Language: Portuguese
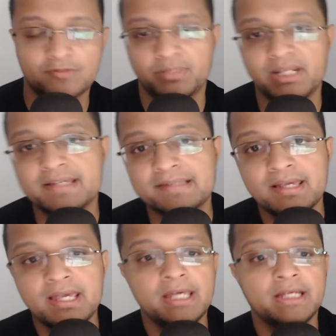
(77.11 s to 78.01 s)
beleza?
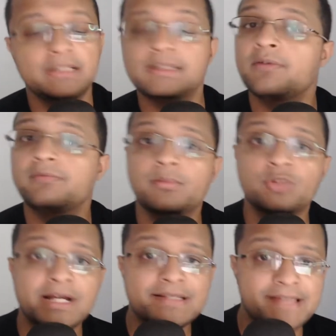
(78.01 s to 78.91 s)
Então vamos
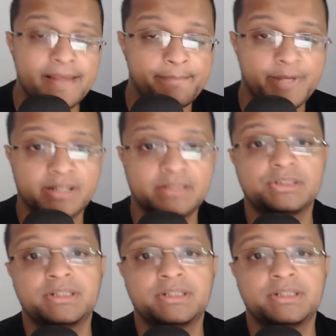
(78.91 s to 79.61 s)
lá, sem perca de